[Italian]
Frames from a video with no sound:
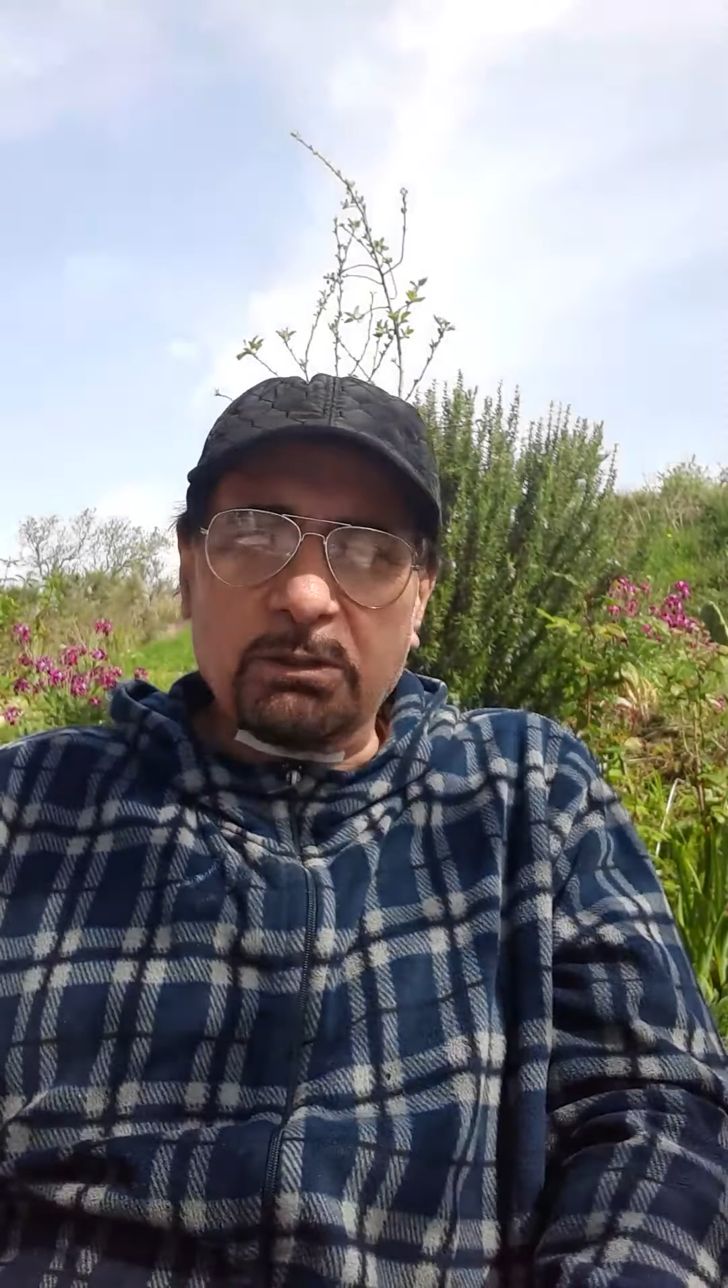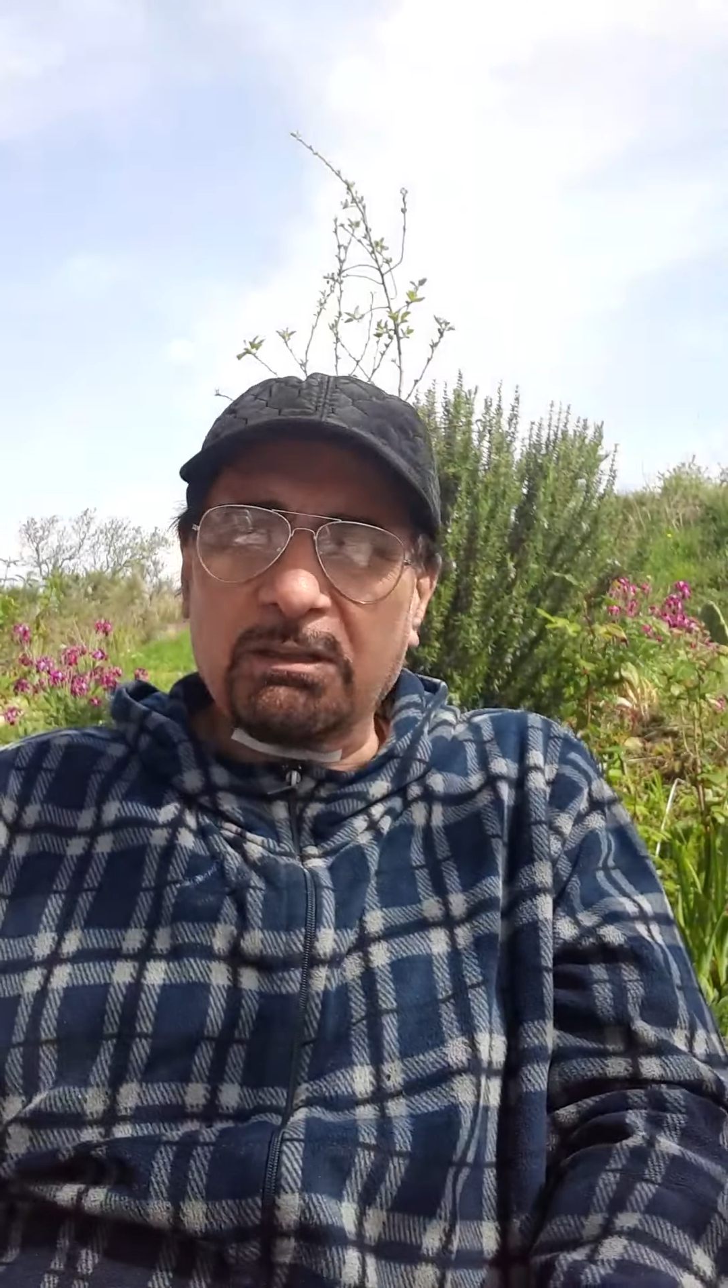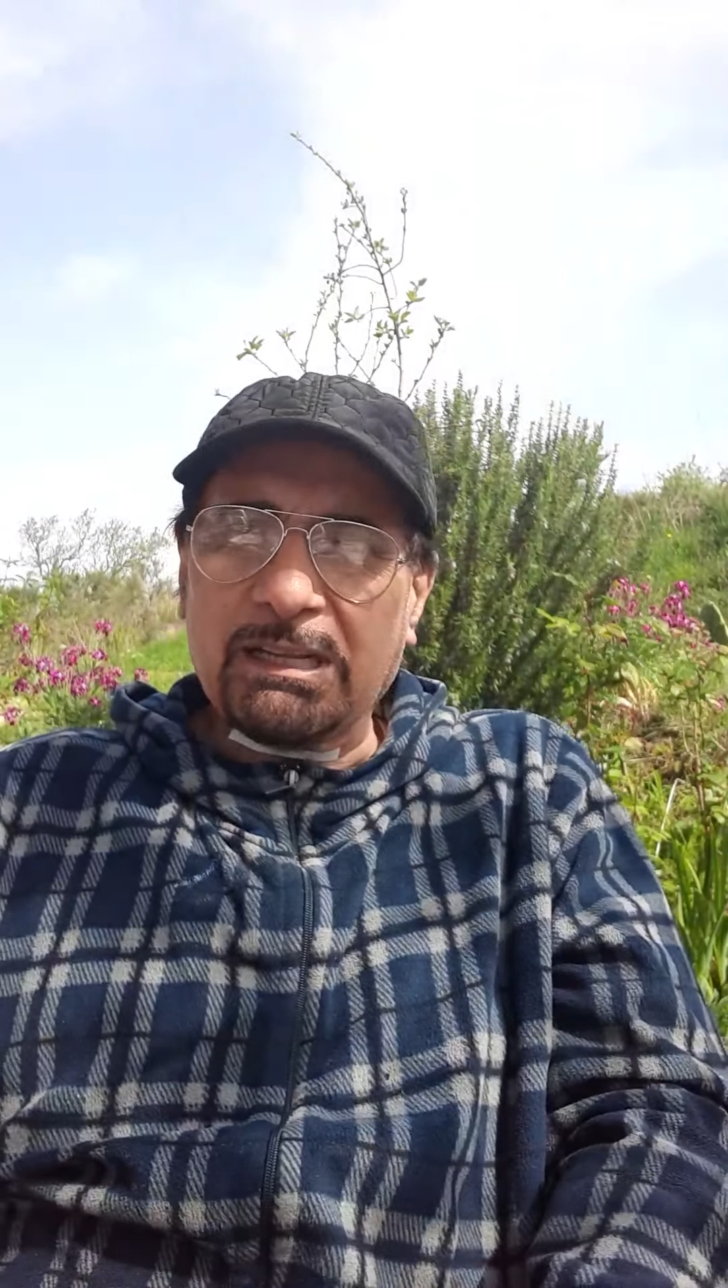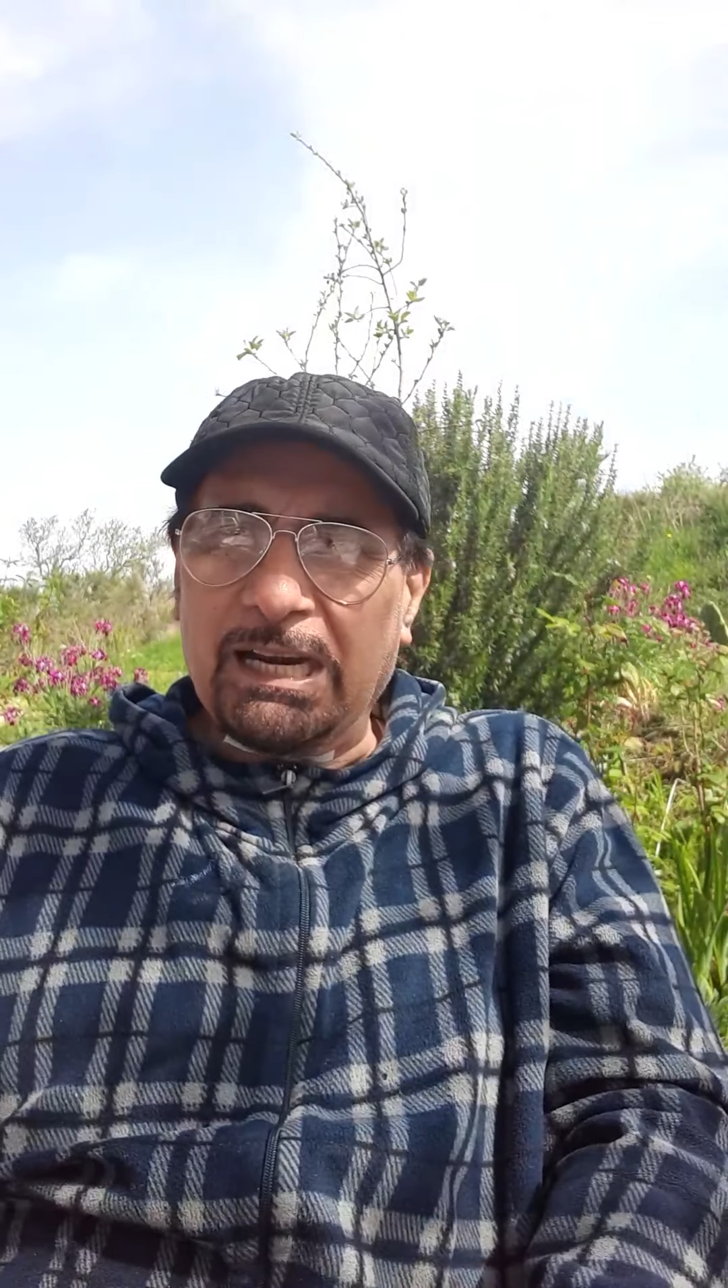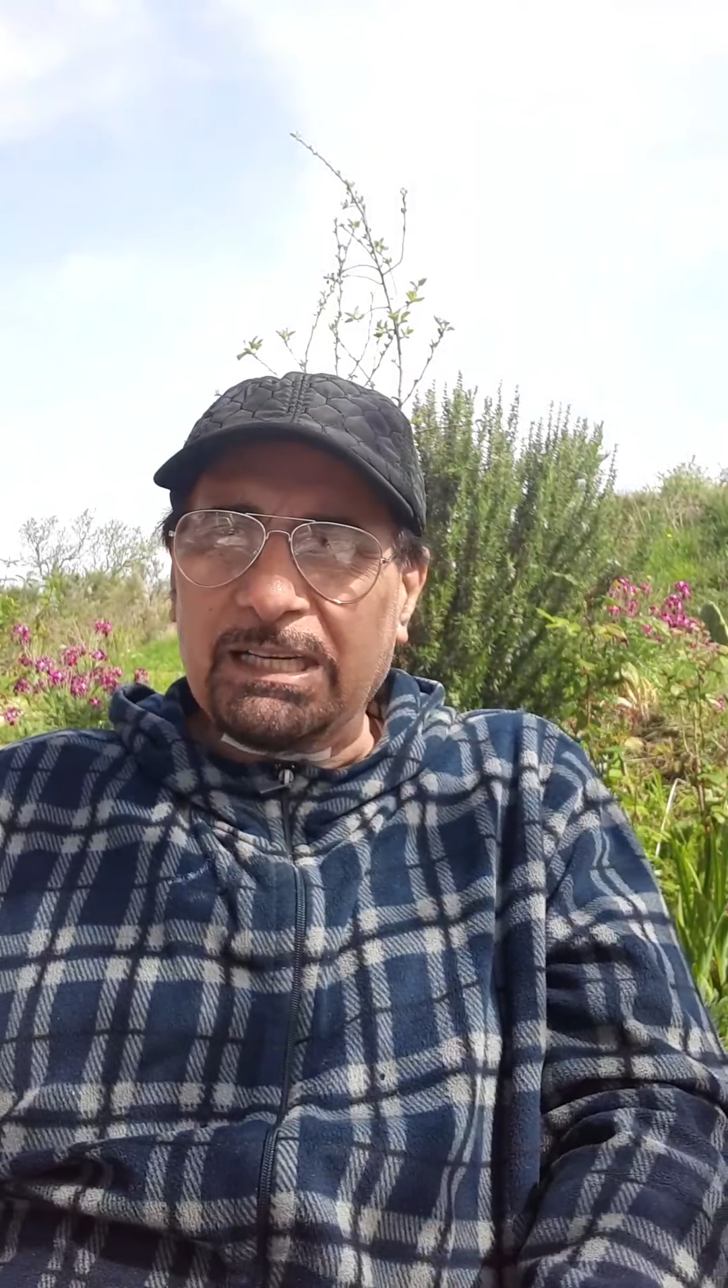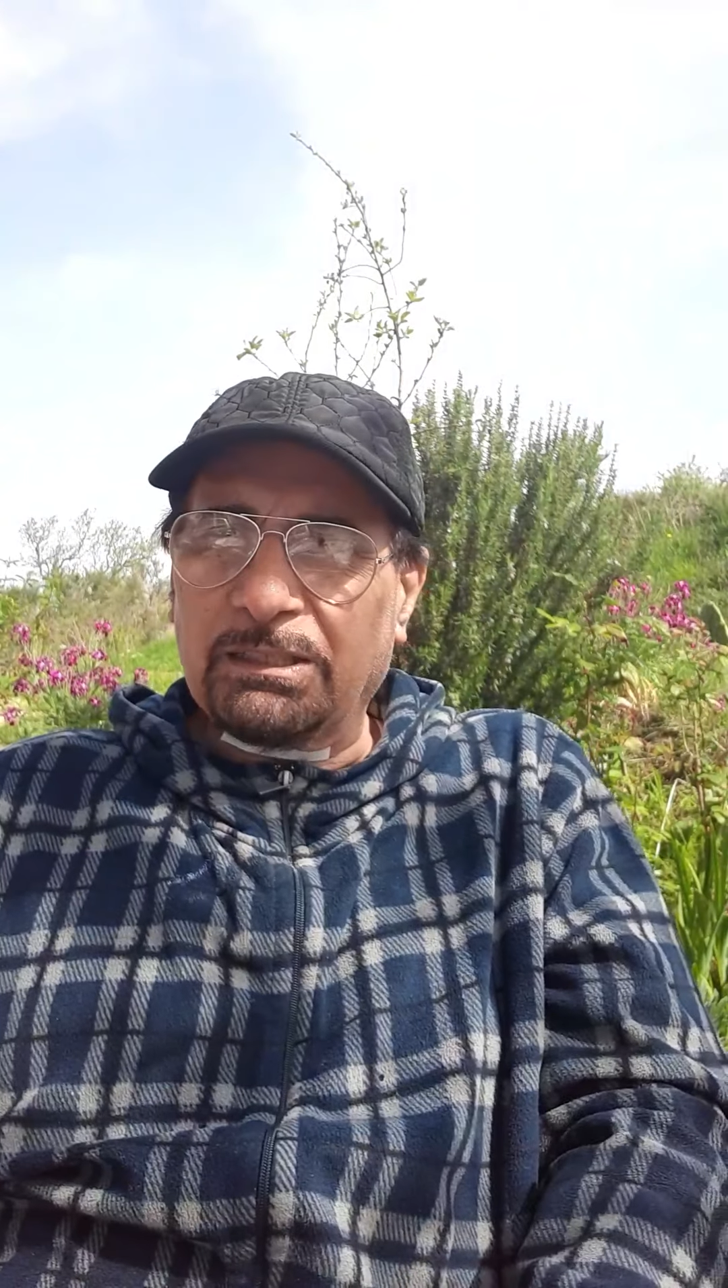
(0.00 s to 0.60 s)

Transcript: di dargli